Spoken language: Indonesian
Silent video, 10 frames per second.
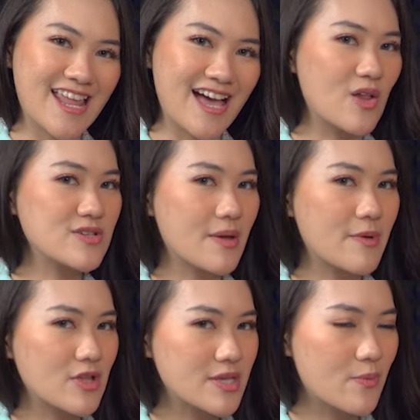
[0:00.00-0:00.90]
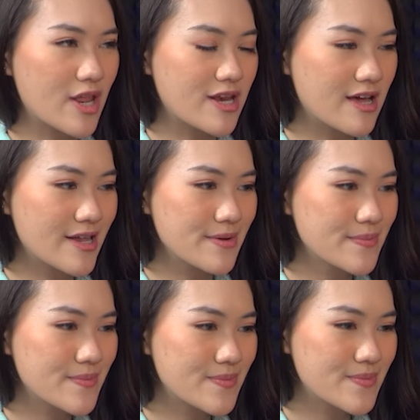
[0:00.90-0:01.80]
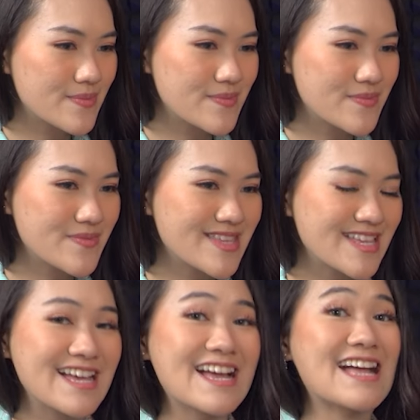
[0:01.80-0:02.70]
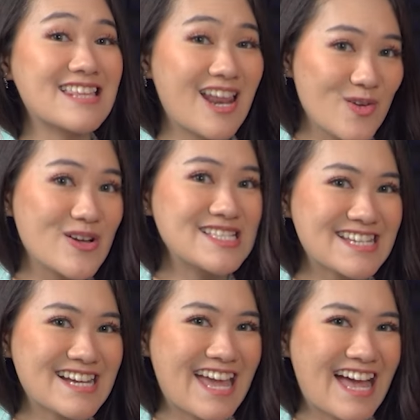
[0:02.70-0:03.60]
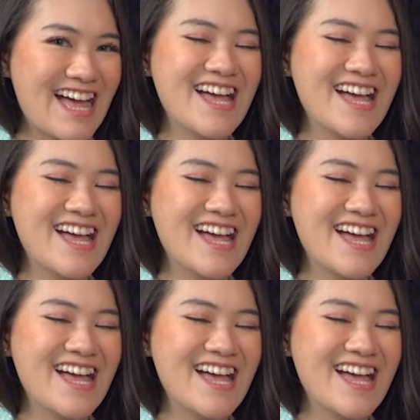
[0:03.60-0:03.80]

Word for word: Nah kalau sahabat OSE boleh dengar, Nggak terlalu kencang ya.